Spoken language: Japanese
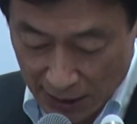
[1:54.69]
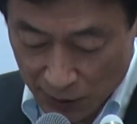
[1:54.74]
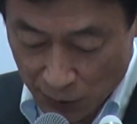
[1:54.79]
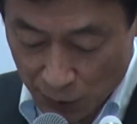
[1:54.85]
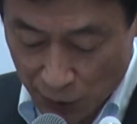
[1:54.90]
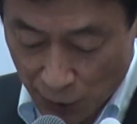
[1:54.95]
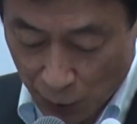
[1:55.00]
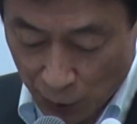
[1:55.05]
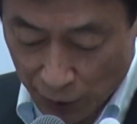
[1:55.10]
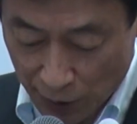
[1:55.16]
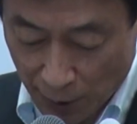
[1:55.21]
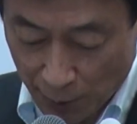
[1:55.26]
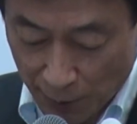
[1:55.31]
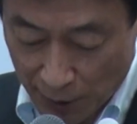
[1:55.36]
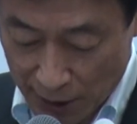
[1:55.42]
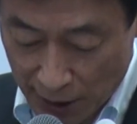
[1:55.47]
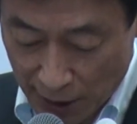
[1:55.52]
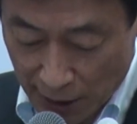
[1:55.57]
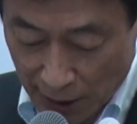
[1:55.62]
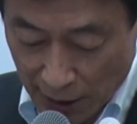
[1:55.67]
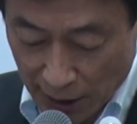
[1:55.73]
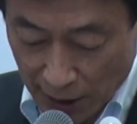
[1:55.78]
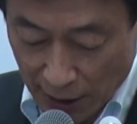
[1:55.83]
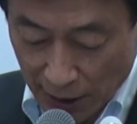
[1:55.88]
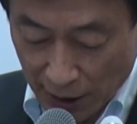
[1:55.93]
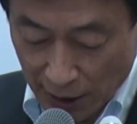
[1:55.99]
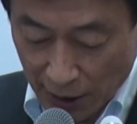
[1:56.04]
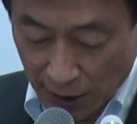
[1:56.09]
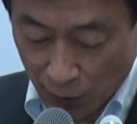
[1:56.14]
そして4点目に、
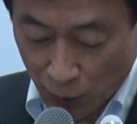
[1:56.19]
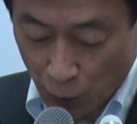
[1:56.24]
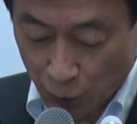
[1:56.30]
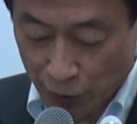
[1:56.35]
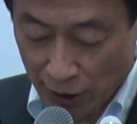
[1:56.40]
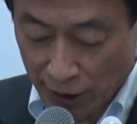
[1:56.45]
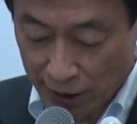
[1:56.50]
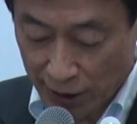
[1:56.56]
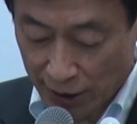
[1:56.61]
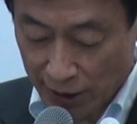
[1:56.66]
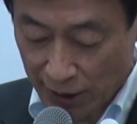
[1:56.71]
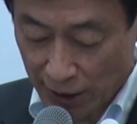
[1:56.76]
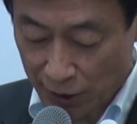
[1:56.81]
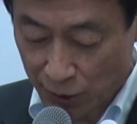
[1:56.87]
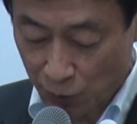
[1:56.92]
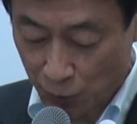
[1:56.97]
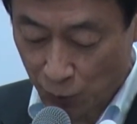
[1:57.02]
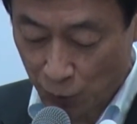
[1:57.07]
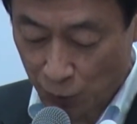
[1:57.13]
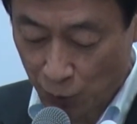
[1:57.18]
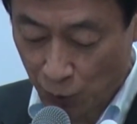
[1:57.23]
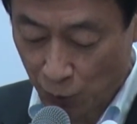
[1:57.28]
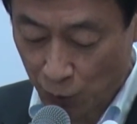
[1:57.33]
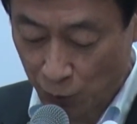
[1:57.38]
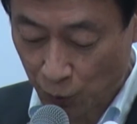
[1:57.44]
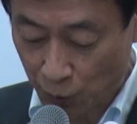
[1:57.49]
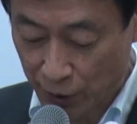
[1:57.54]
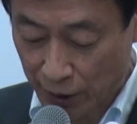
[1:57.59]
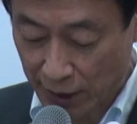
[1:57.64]
国際的な人の移
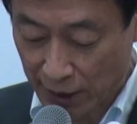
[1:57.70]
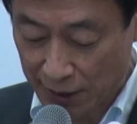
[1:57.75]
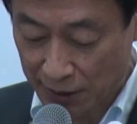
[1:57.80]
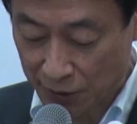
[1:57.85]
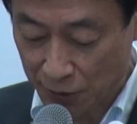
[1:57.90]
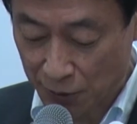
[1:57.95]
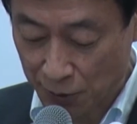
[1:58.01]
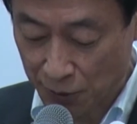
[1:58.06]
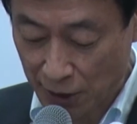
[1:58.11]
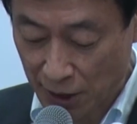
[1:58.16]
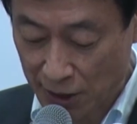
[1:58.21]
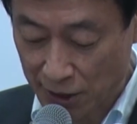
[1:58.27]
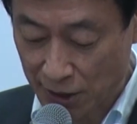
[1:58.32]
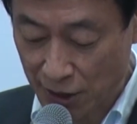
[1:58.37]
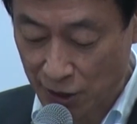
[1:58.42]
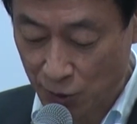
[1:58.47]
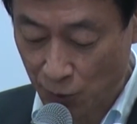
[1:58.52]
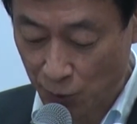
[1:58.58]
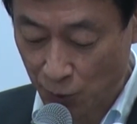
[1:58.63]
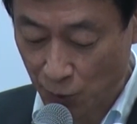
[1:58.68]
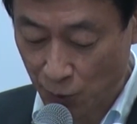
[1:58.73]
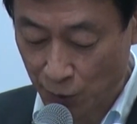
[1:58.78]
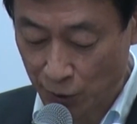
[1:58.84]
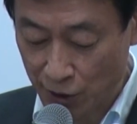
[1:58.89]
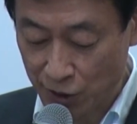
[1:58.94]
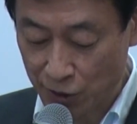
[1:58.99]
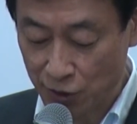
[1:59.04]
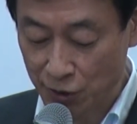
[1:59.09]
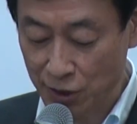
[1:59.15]
動等に関する感染症の
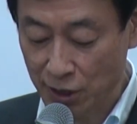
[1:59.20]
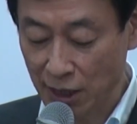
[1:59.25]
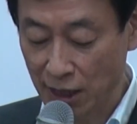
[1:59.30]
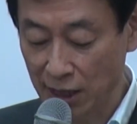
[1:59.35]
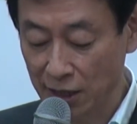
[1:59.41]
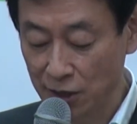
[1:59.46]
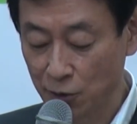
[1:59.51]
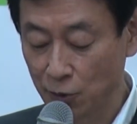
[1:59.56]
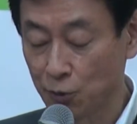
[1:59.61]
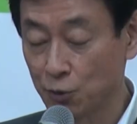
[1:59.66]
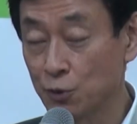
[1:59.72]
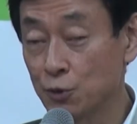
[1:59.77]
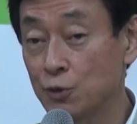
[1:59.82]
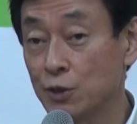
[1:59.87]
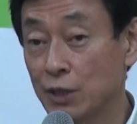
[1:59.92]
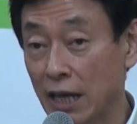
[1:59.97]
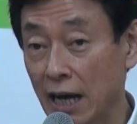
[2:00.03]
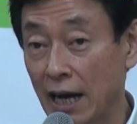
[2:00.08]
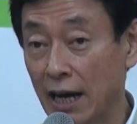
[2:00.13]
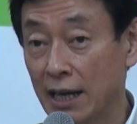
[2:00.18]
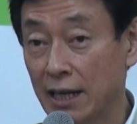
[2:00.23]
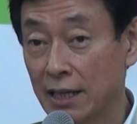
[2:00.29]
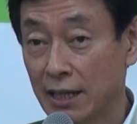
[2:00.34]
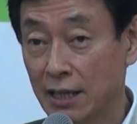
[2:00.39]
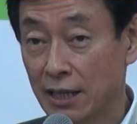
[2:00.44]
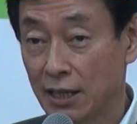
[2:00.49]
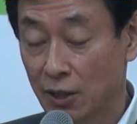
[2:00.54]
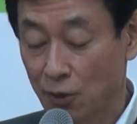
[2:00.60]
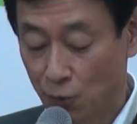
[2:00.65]
リスク管理のルールや、
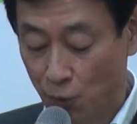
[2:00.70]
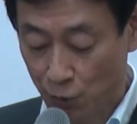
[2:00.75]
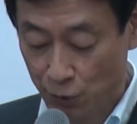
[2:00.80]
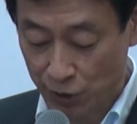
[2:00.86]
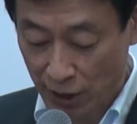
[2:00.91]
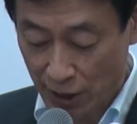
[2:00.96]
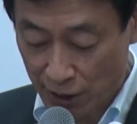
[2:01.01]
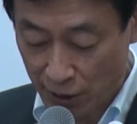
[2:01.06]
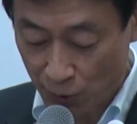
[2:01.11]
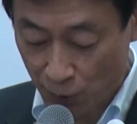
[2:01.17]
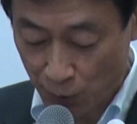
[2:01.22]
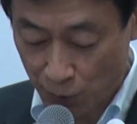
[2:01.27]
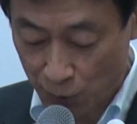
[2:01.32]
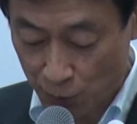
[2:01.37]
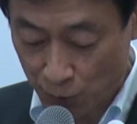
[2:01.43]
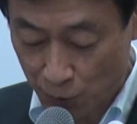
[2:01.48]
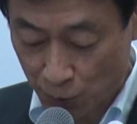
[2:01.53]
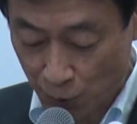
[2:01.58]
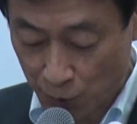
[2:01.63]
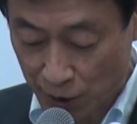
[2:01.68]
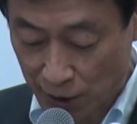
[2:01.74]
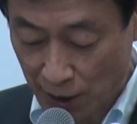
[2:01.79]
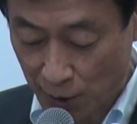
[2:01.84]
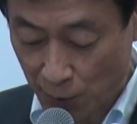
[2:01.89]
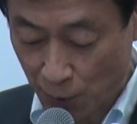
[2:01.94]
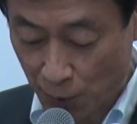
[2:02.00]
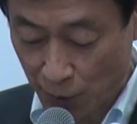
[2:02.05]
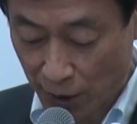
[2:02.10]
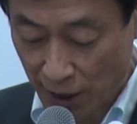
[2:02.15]
国際標準として
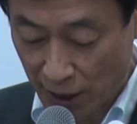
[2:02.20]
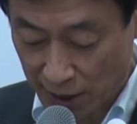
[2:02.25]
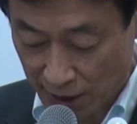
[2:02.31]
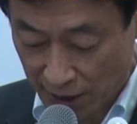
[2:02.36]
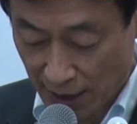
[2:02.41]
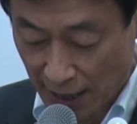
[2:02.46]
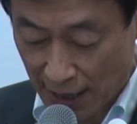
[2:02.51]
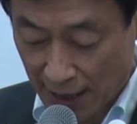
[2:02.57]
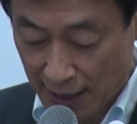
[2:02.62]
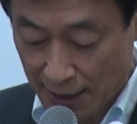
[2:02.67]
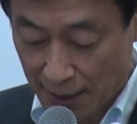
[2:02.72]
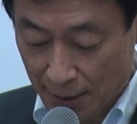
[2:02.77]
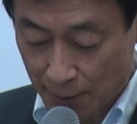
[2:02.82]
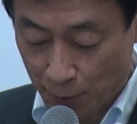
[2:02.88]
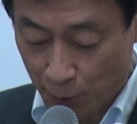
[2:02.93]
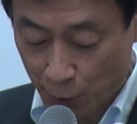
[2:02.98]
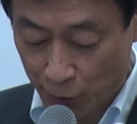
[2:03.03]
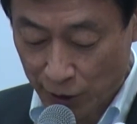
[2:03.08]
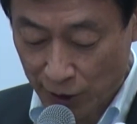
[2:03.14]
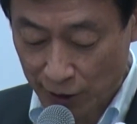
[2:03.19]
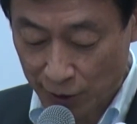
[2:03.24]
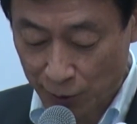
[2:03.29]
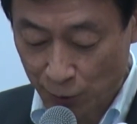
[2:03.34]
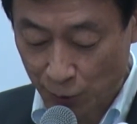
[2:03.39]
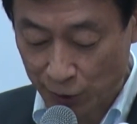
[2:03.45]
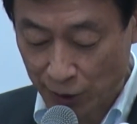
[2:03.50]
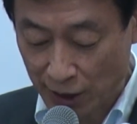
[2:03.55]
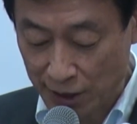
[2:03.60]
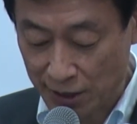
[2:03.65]
の検査、モニタリング
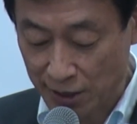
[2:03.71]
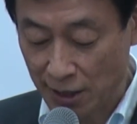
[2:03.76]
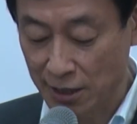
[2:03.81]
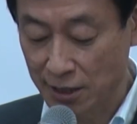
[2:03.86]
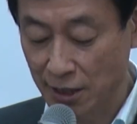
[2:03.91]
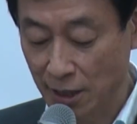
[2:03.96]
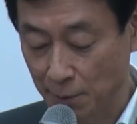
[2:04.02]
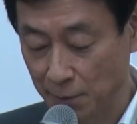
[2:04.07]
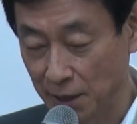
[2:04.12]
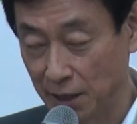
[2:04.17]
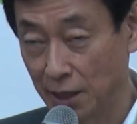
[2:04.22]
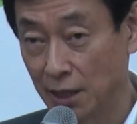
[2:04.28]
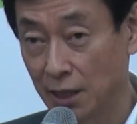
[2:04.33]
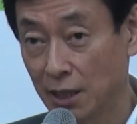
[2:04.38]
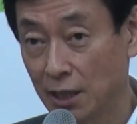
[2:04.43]
の体制整備、